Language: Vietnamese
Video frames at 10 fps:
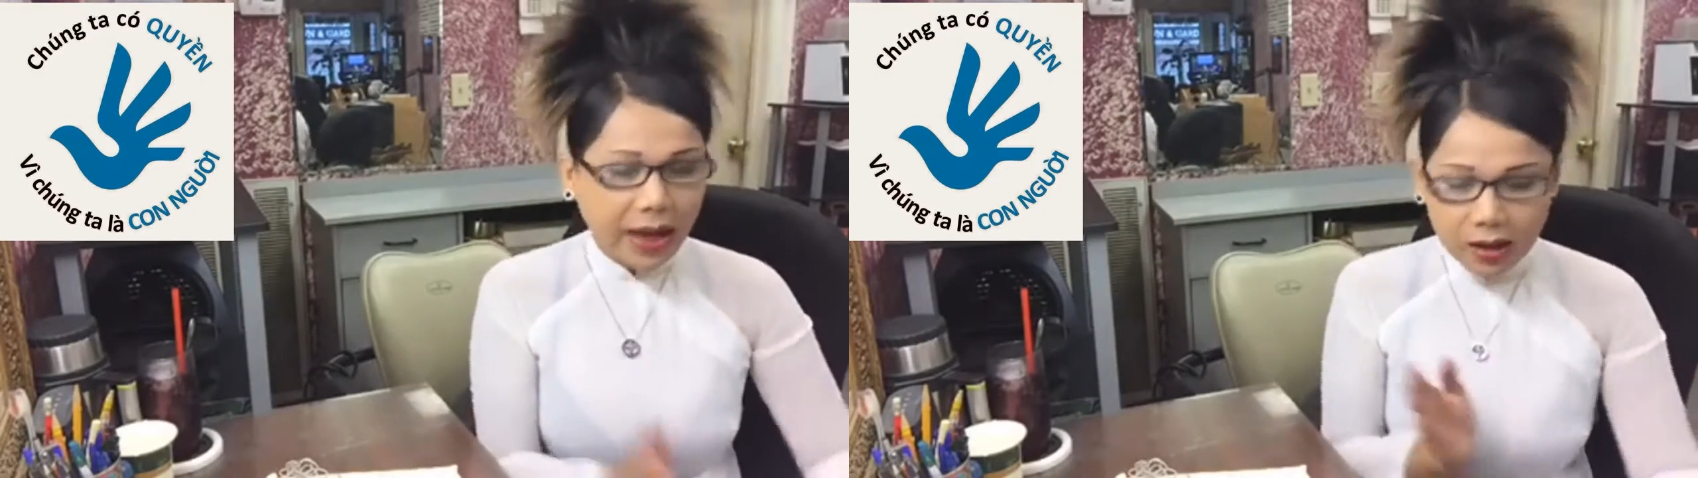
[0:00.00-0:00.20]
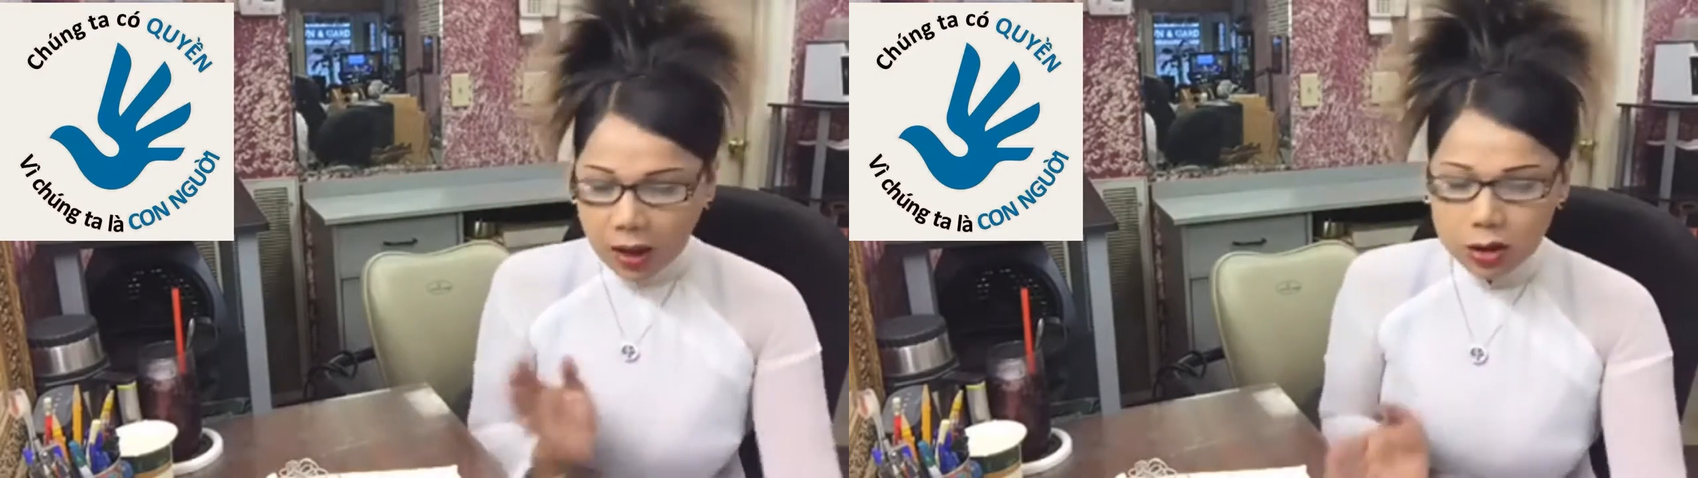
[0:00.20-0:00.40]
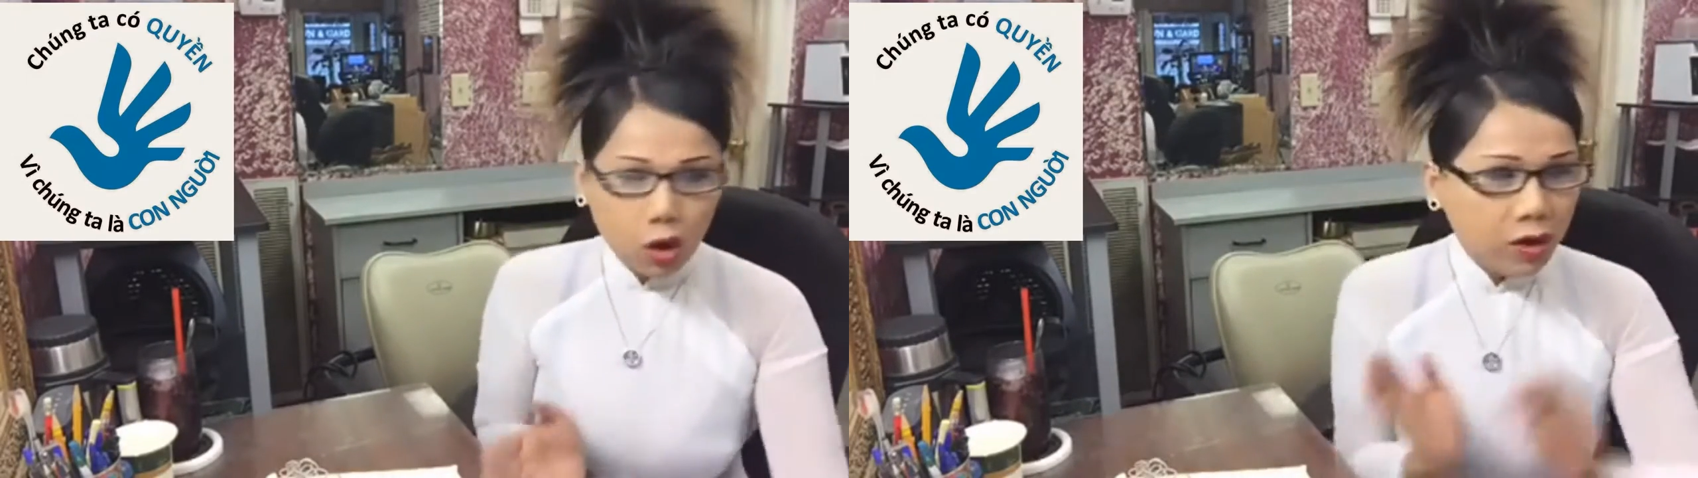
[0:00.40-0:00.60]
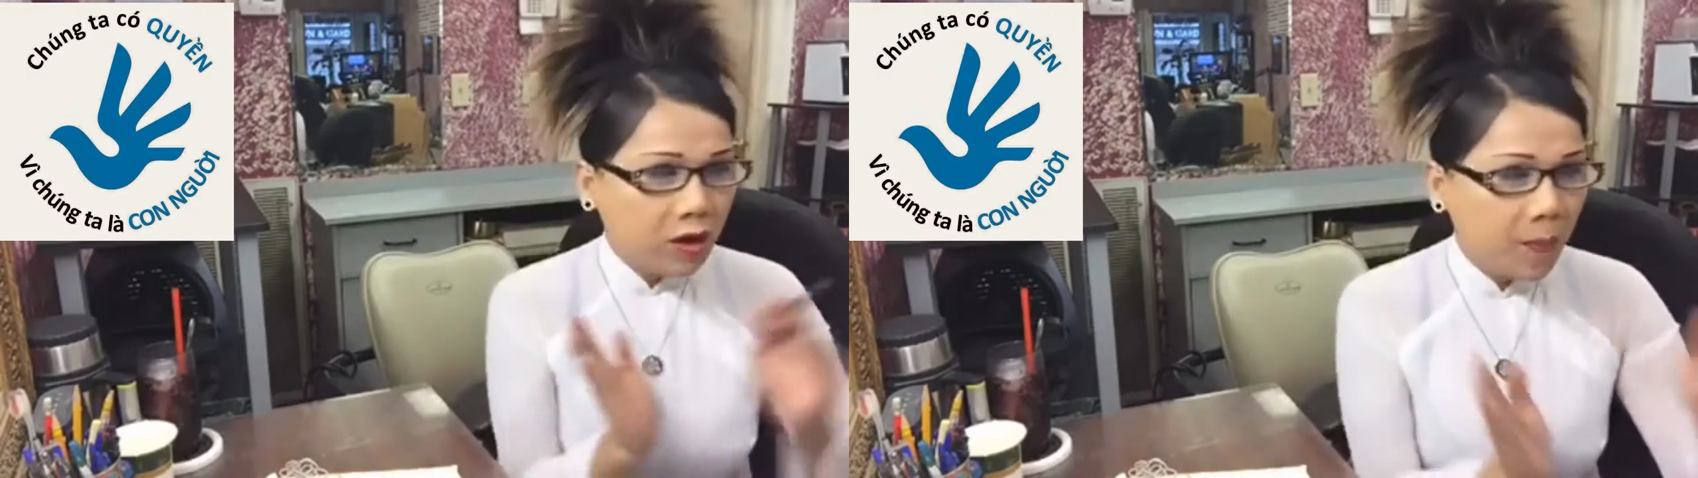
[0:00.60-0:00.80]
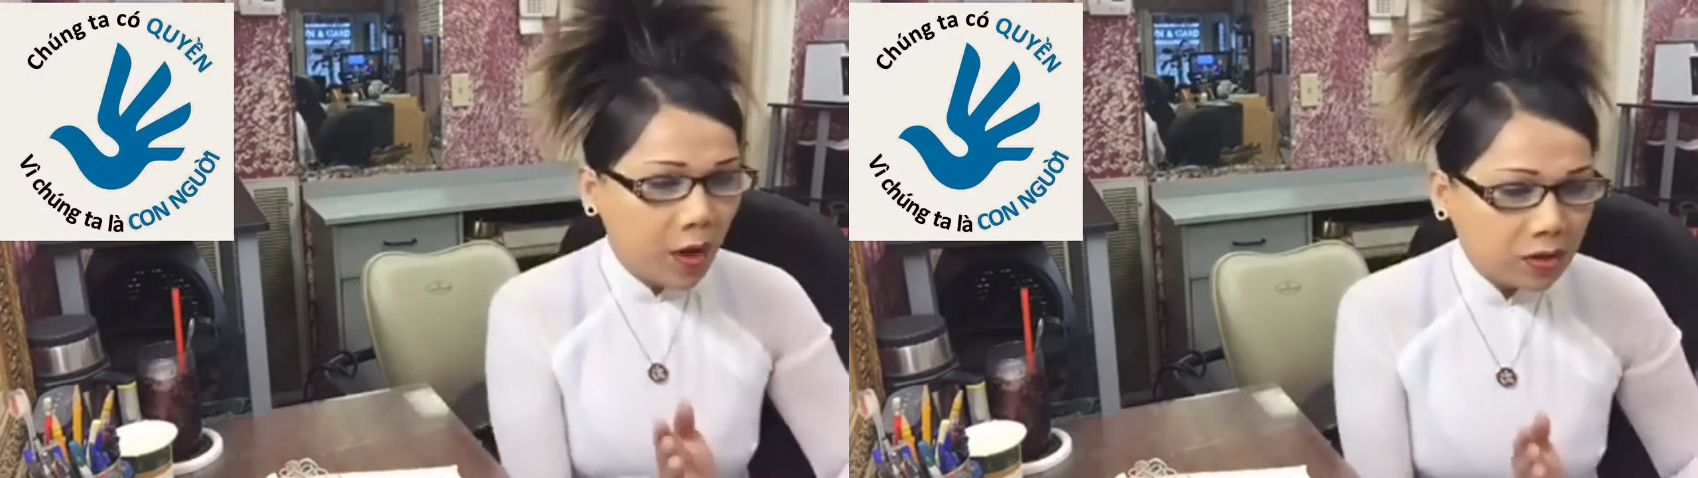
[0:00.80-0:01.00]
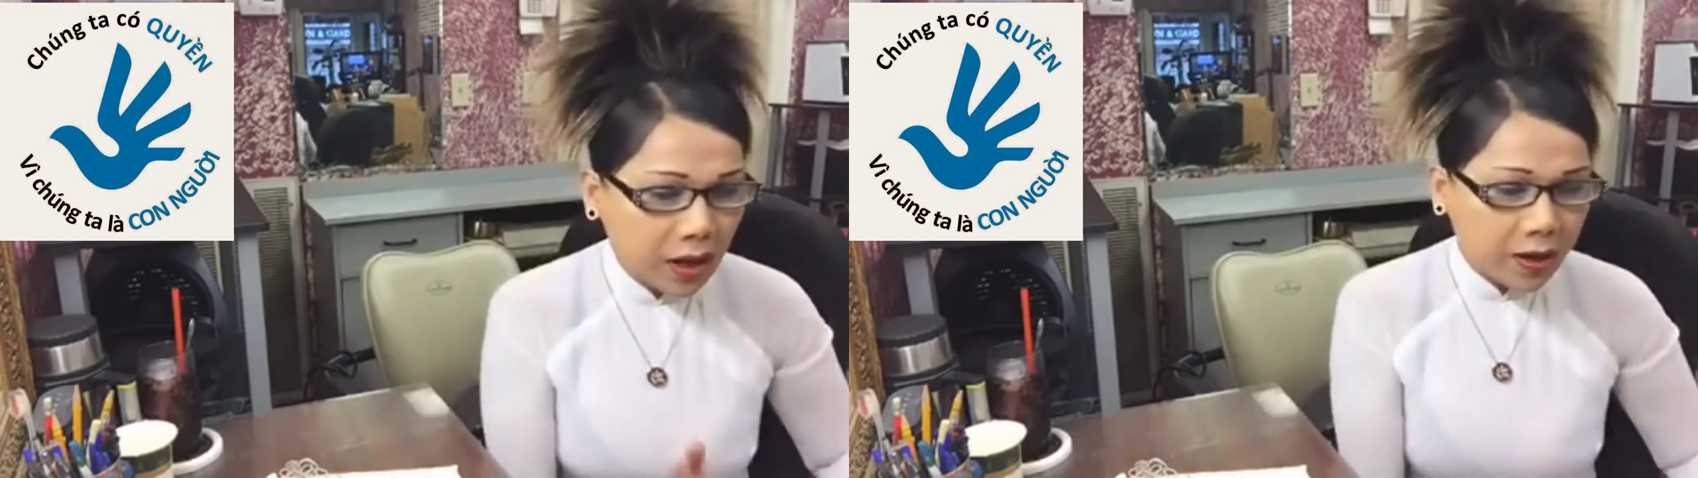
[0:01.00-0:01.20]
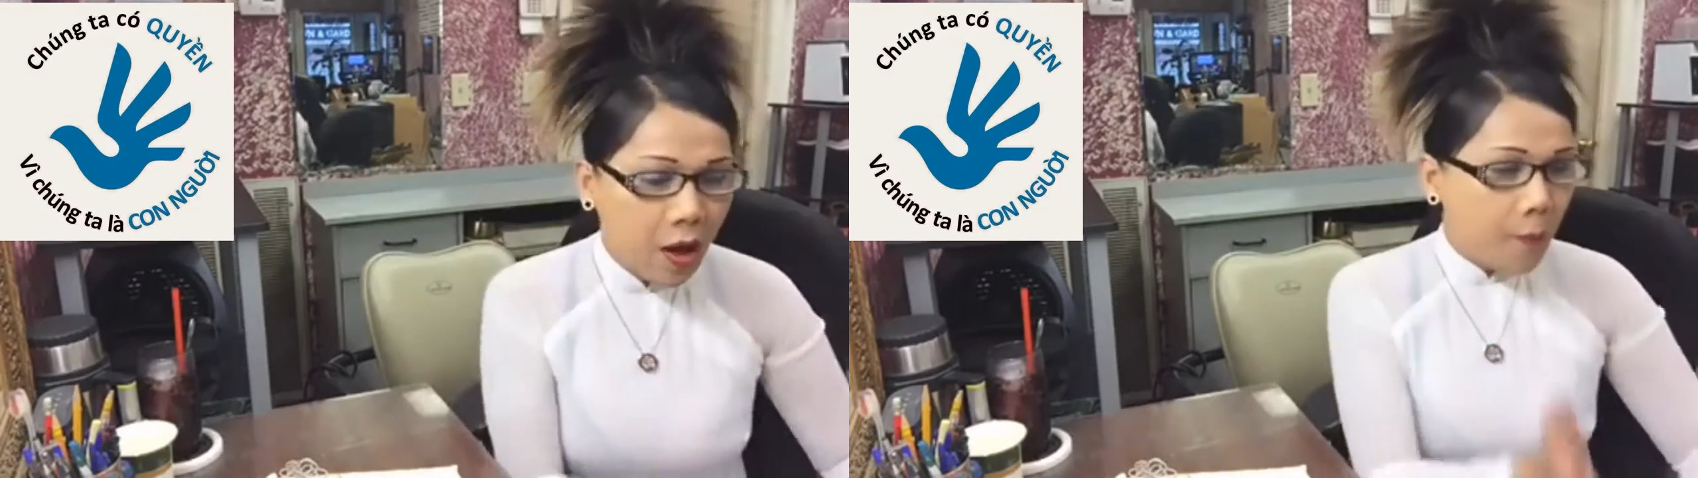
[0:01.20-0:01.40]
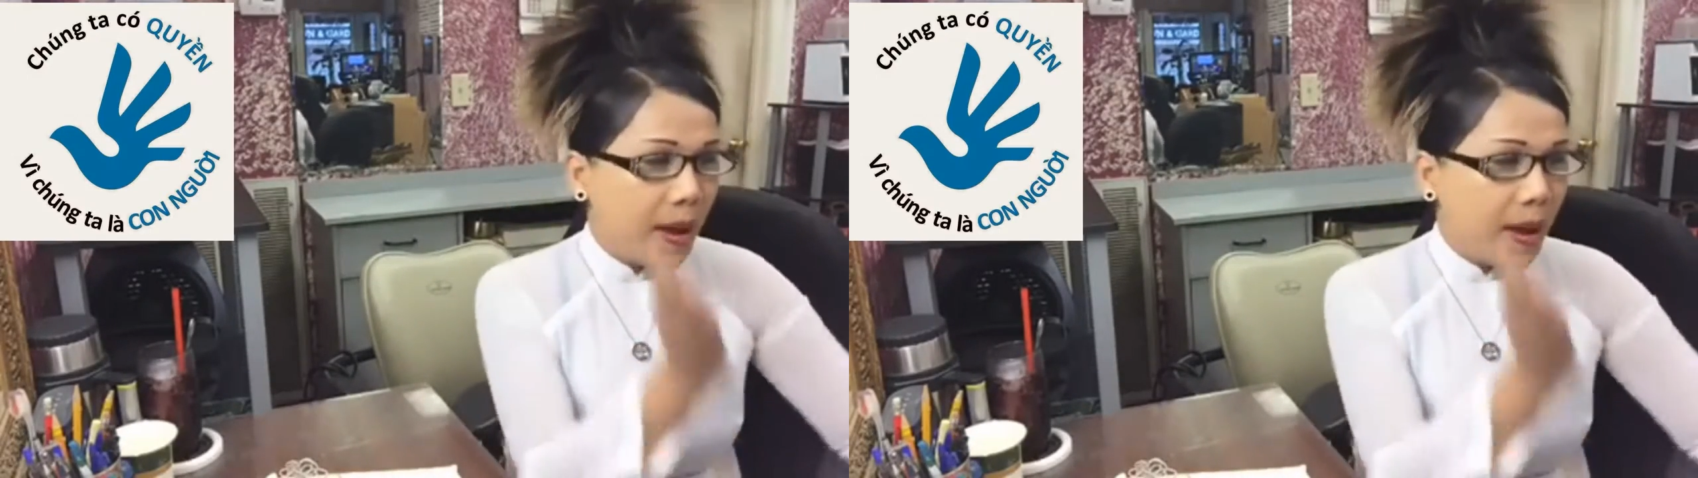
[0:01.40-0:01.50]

chẳng những xuống đường biểu tình